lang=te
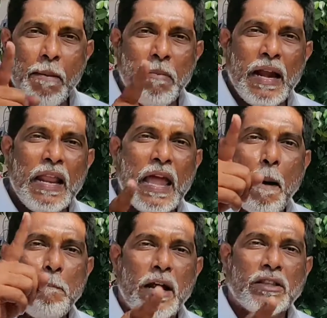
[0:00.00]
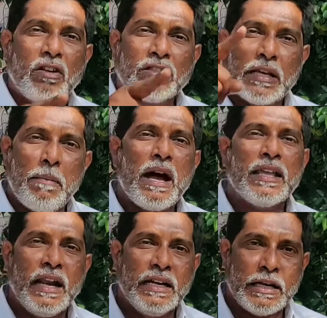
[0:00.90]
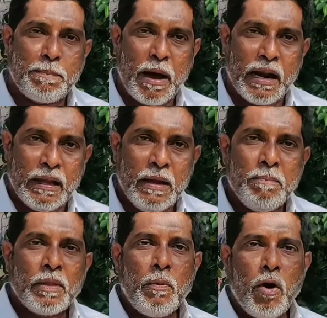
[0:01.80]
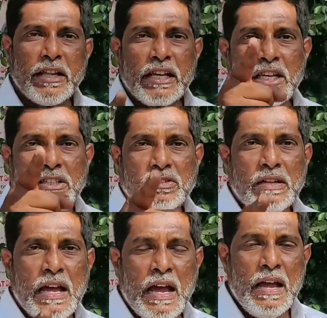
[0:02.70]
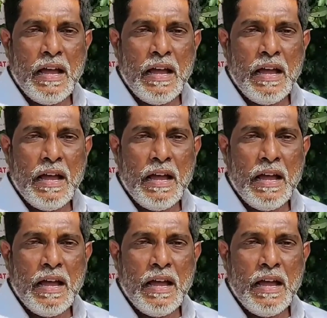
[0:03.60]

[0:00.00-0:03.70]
ఎమ్మెల్యే అభ్యర్థులు సమాధానం చెప్పాలి పోటీ చేస్తున్న